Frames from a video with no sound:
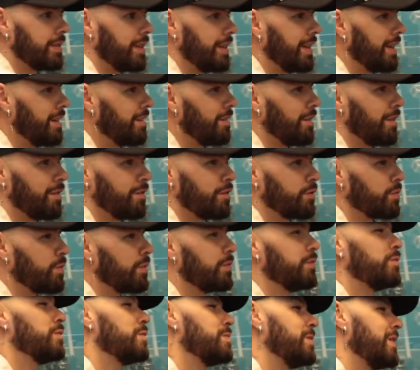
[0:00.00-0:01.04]
te dan a oler unos
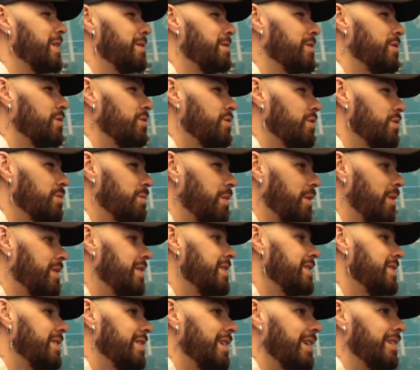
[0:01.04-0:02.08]
perfumes maravillosos, pero
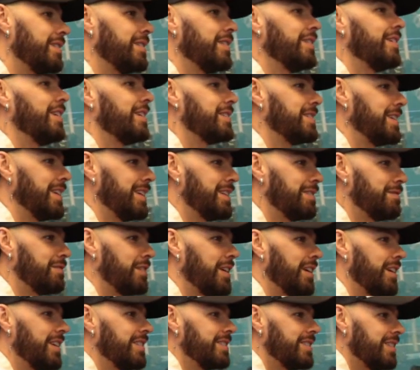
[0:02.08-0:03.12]
antes de darte la siguiente
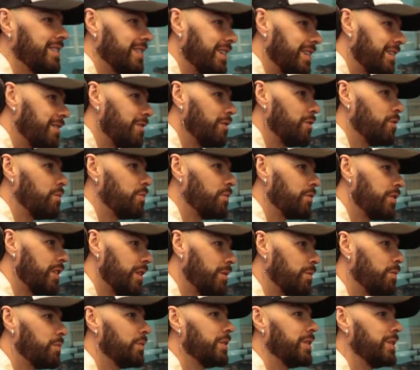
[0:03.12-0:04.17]
fragancia, te dan a oler
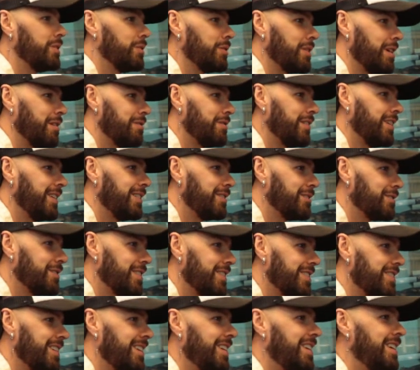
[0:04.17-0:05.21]
un, poquito de café.
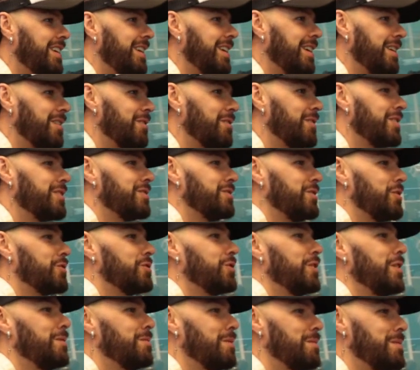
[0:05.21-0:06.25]
Entonces, creo que yo
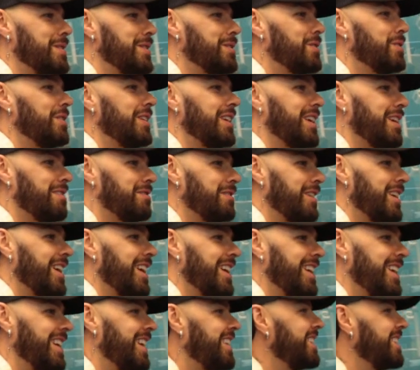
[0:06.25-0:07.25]
soy el momento del café ahí